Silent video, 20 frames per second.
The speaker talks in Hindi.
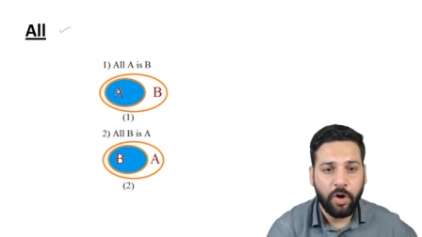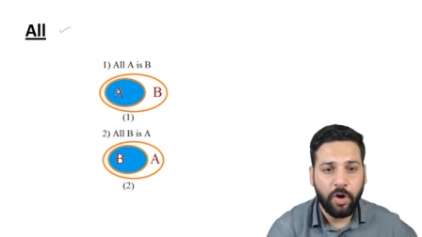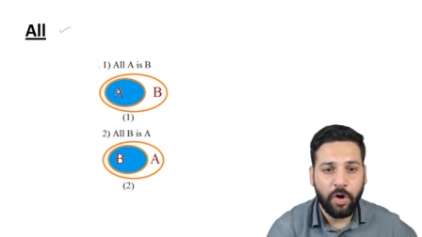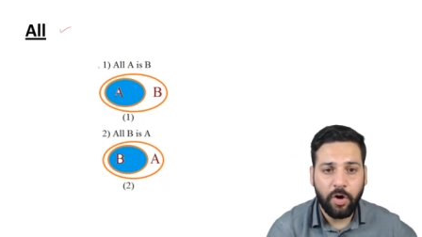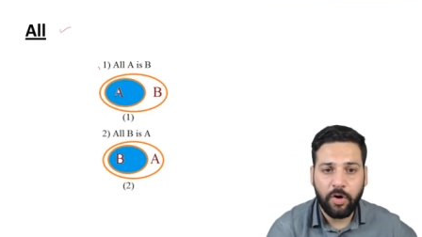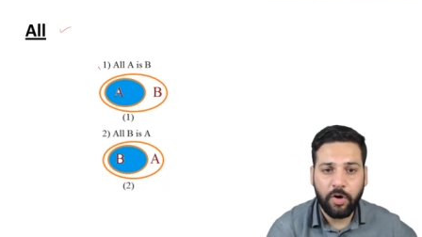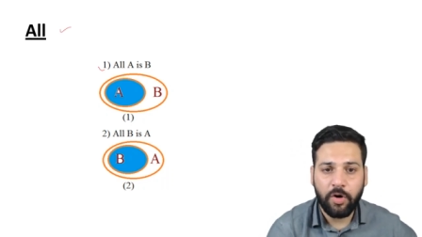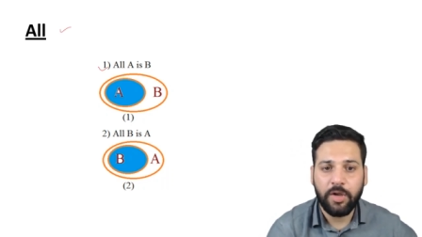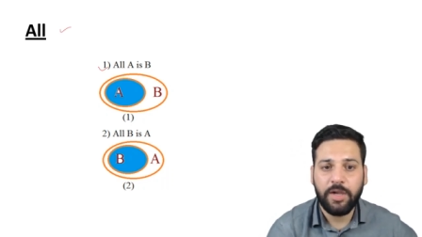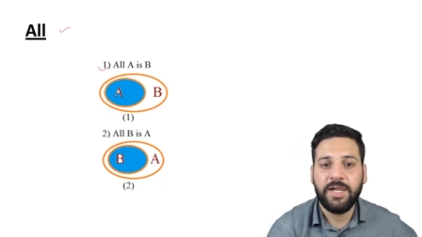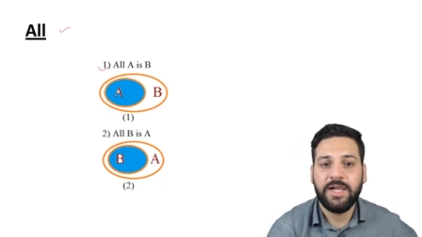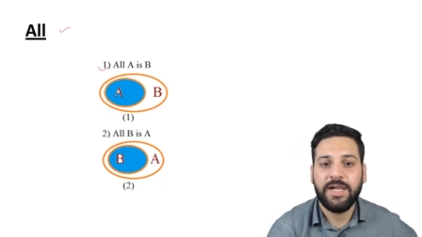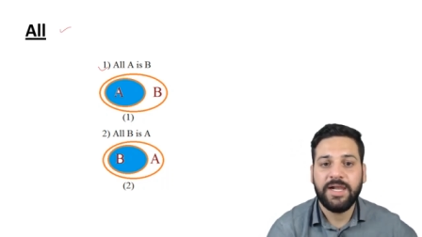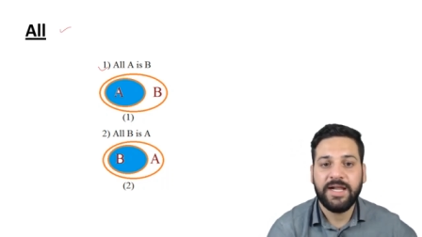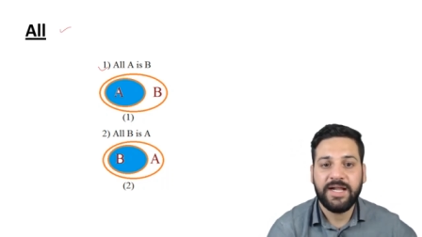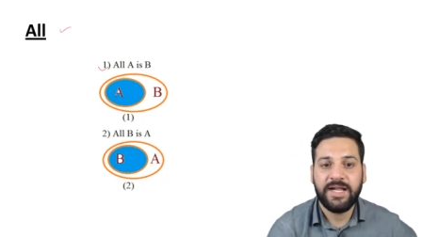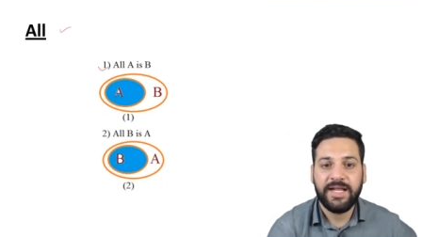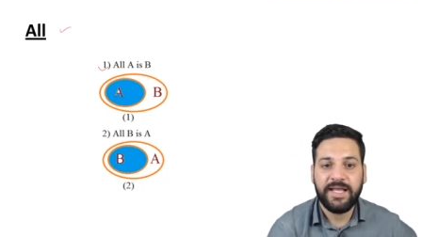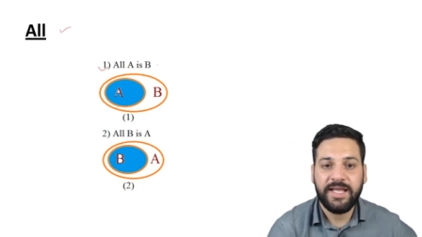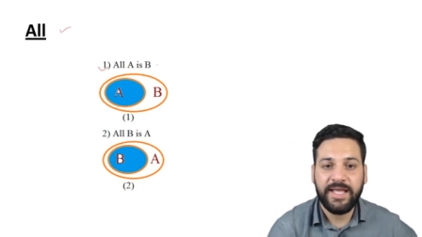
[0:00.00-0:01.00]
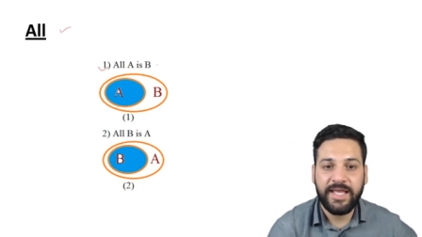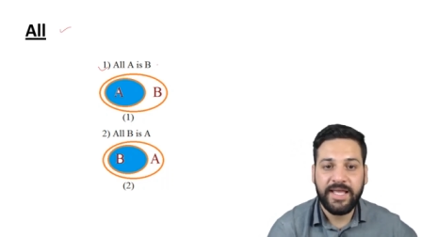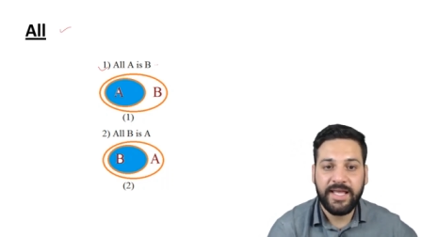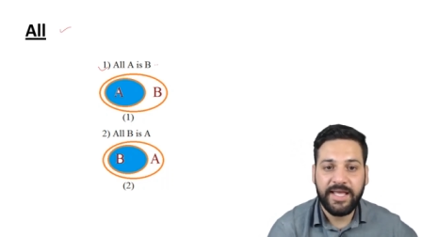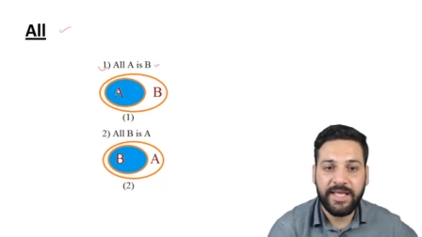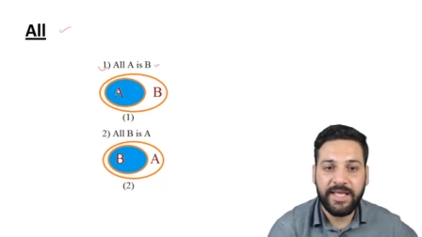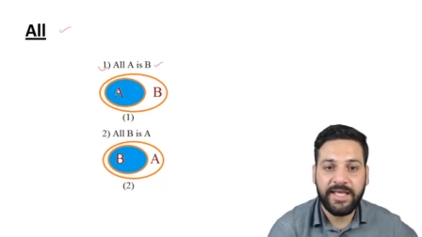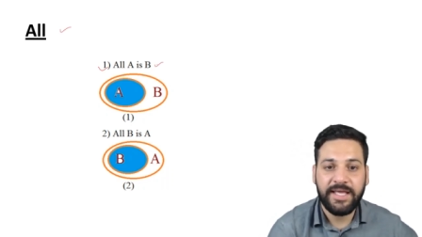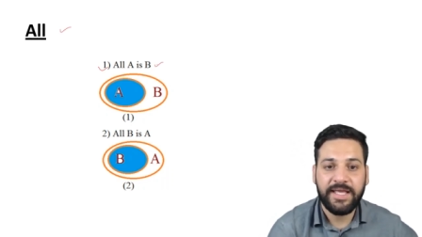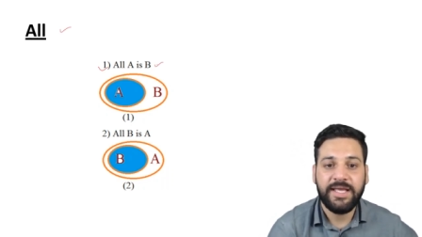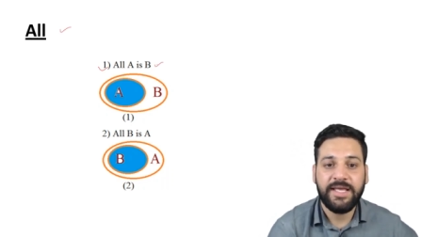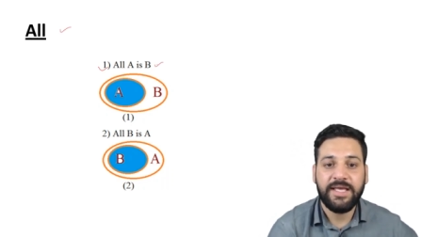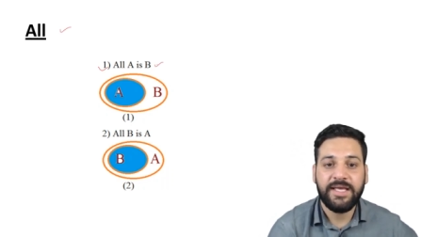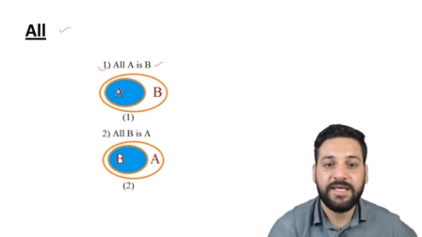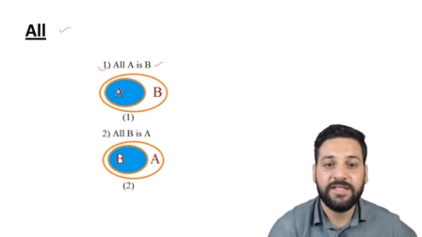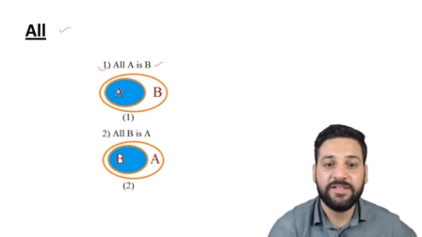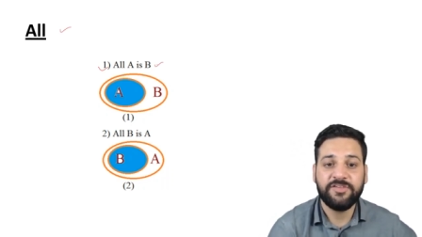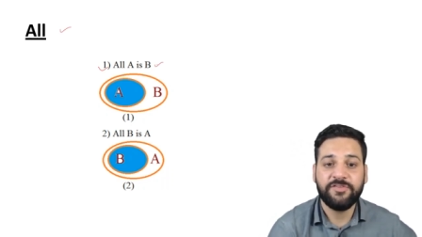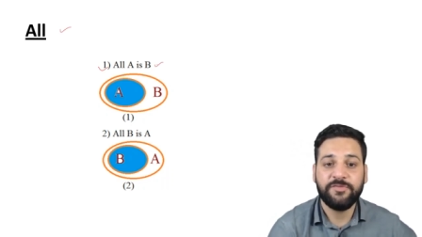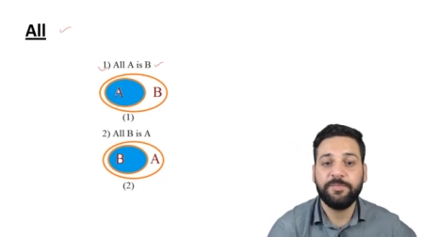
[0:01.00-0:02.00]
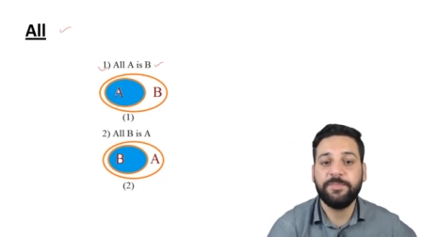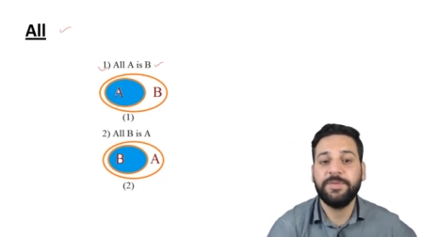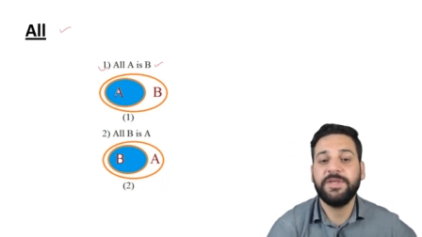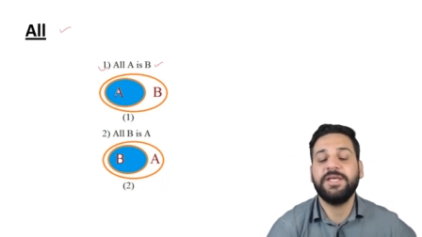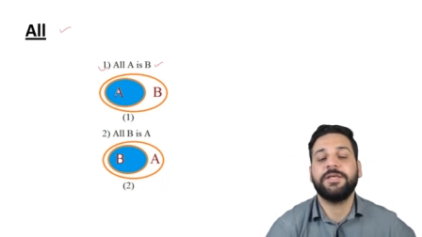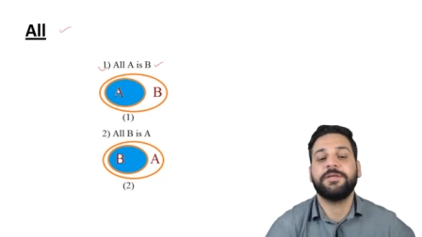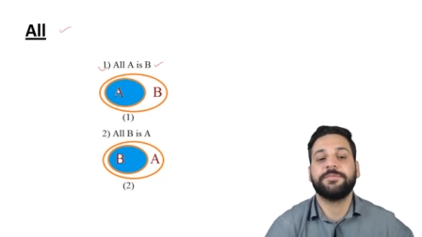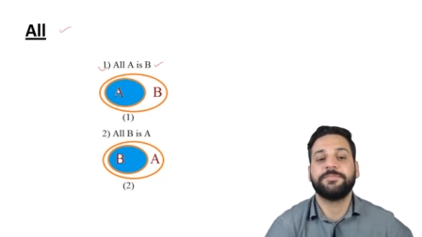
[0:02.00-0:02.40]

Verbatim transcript: ऑल ए इज बी